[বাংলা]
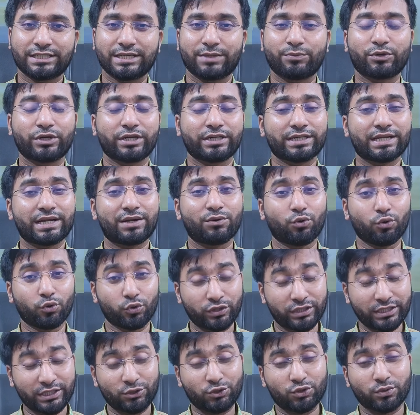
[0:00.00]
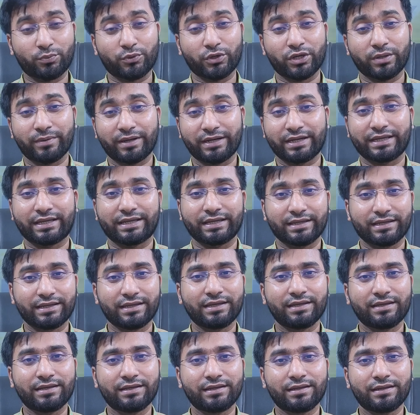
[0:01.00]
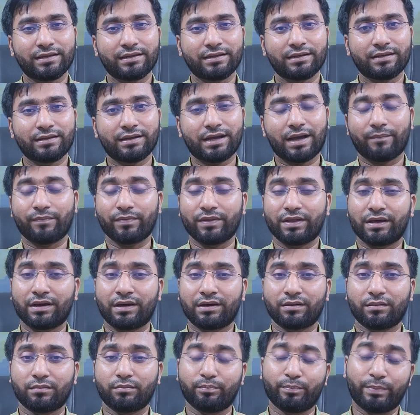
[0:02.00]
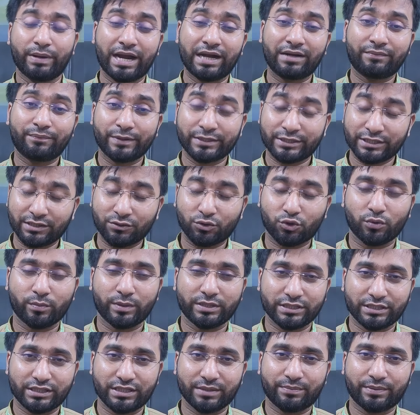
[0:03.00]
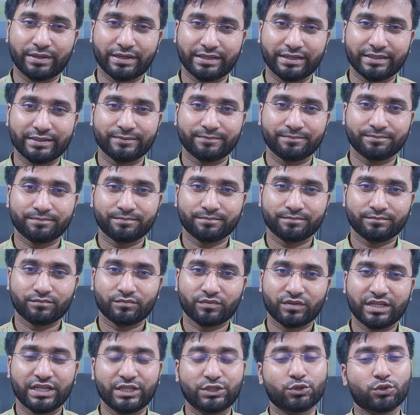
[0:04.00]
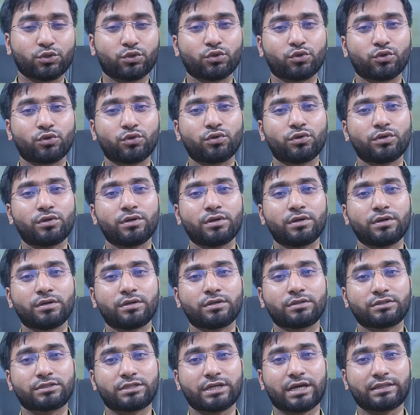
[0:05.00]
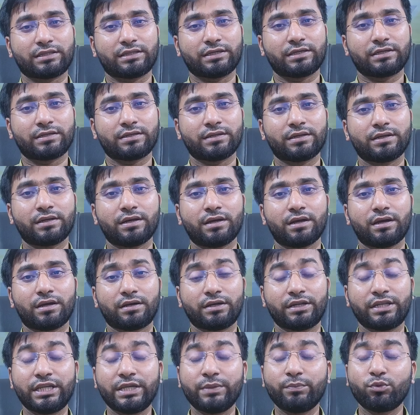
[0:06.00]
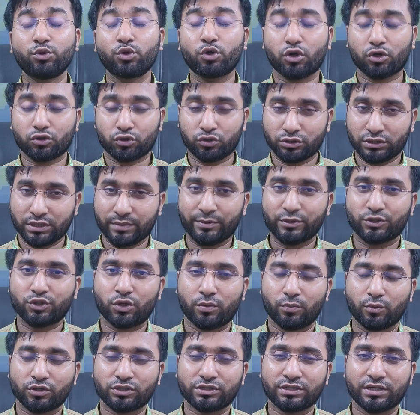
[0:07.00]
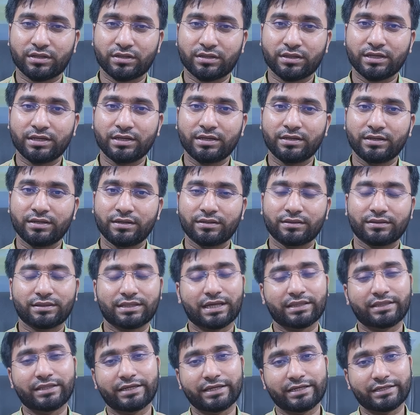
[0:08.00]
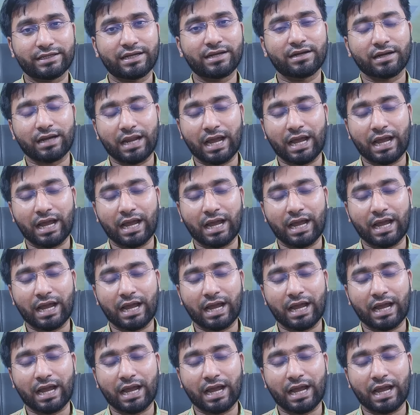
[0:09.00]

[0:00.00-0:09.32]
যেমন এটা অতিরিক্ত পরিমাণে খেলে আপনার ব্লাড প্রেশার কমে যেতে পারে এজন্য যাদের নিম্ন রক্তচাপের সমস্যা আছে তাদের এটা